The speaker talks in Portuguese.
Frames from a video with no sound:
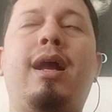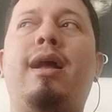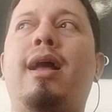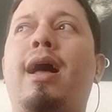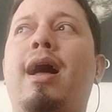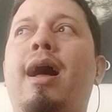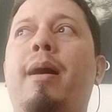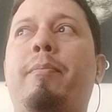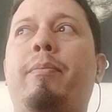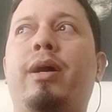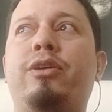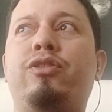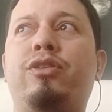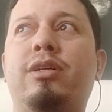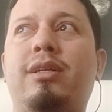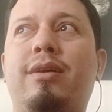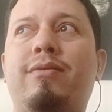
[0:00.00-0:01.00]

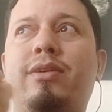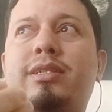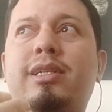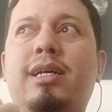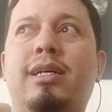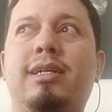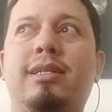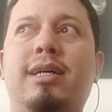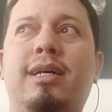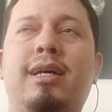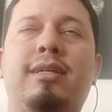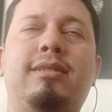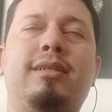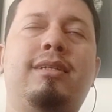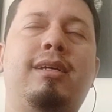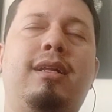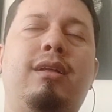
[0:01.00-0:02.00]
rapaz que estava cercando a
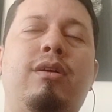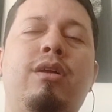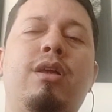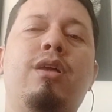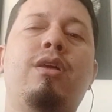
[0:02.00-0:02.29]
casa dela